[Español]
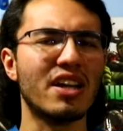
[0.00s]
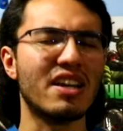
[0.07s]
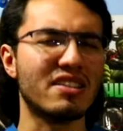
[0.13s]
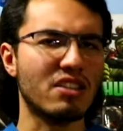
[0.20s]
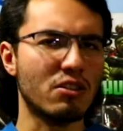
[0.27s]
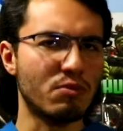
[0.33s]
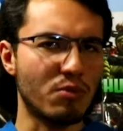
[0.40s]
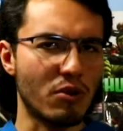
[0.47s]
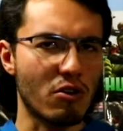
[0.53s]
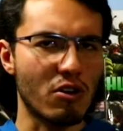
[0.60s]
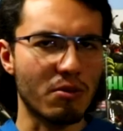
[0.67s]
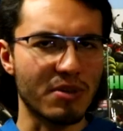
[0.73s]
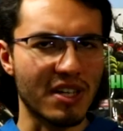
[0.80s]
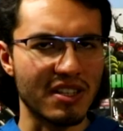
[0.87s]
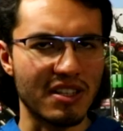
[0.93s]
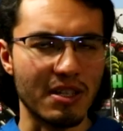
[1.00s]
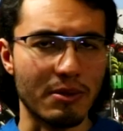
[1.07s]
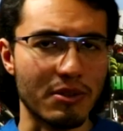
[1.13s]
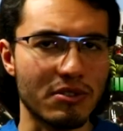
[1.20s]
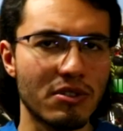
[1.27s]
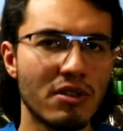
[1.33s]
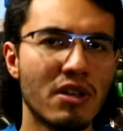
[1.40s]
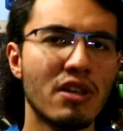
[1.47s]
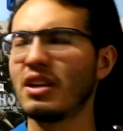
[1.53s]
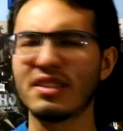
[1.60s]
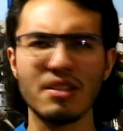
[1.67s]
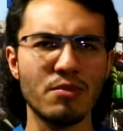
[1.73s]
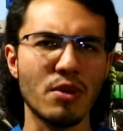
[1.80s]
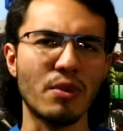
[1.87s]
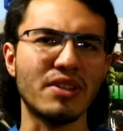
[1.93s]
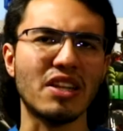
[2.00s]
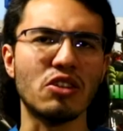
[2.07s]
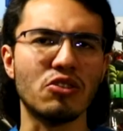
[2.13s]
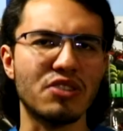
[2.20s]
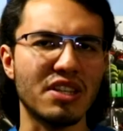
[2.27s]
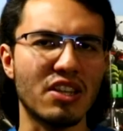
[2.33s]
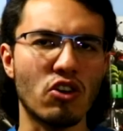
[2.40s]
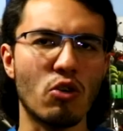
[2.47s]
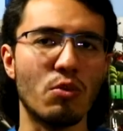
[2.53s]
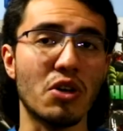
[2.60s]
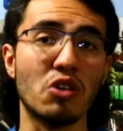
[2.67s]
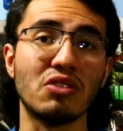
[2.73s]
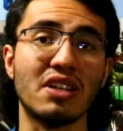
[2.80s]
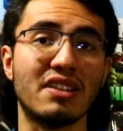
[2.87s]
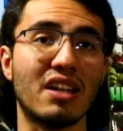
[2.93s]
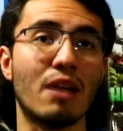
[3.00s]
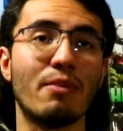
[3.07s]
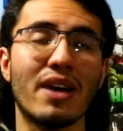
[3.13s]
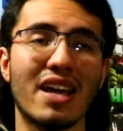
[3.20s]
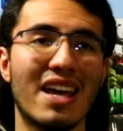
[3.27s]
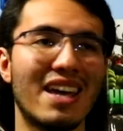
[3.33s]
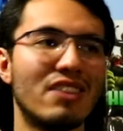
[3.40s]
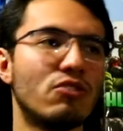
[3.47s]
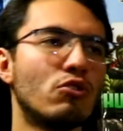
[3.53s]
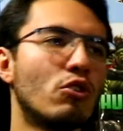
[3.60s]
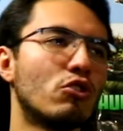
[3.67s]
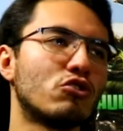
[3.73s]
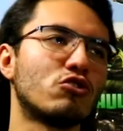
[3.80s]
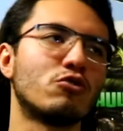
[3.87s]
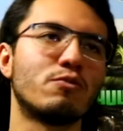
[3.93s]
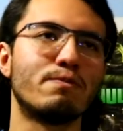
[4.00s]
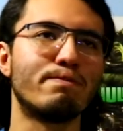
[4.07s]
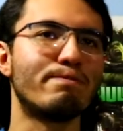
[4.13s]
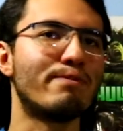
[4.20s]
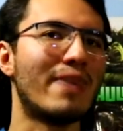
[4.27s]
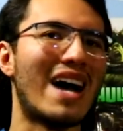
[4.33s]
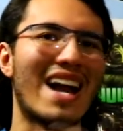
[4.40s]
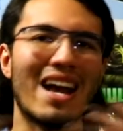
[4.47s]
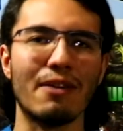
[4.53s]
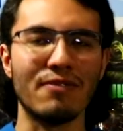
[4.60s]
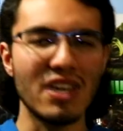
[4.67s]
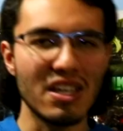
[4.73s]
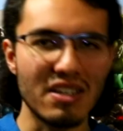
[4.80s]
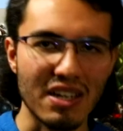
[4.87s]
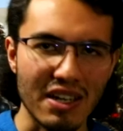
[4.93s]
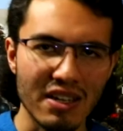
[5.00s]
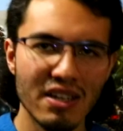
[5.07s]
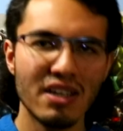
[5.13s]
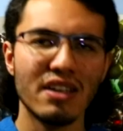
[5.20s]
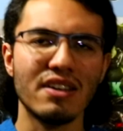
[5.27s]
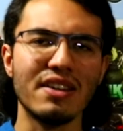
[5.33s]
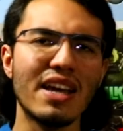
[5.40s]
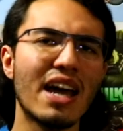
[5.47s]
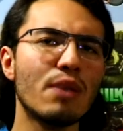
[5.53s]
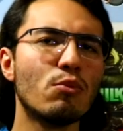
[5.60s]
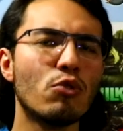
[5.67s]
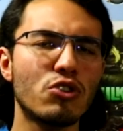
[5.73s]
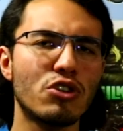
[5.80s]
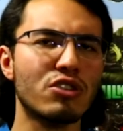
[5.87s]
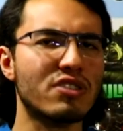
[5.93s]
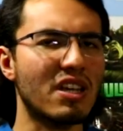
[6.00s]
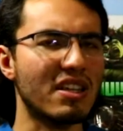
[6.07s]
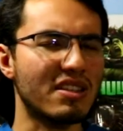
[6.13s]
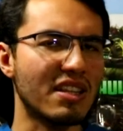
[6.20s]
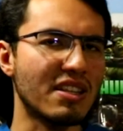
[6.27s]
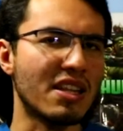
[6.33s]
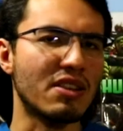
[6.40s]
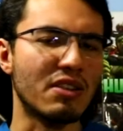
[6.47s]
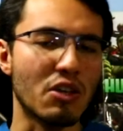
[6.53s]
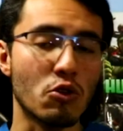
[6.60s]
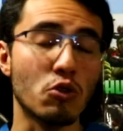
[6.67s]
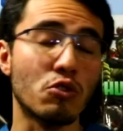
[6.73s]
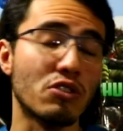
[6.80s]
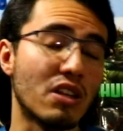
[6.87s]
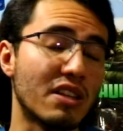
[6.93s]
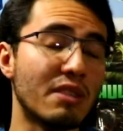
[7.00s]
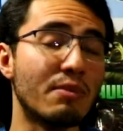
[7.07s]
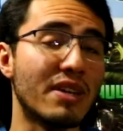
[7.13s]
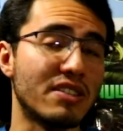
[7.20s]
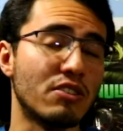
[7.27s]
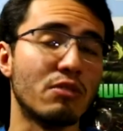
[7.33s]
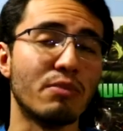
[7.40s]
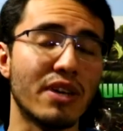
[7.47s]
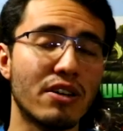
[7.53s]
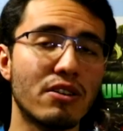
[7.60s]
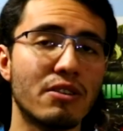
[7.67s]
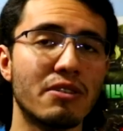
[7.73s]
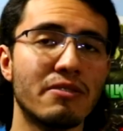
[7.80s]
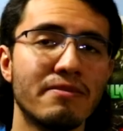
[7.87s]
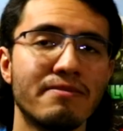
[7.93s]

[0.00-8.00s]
hay que ser un poco objetivos. Y simplemente no tiene como que una trama que nos maraville. Y hay muchos que tienen incluso una animación mejor.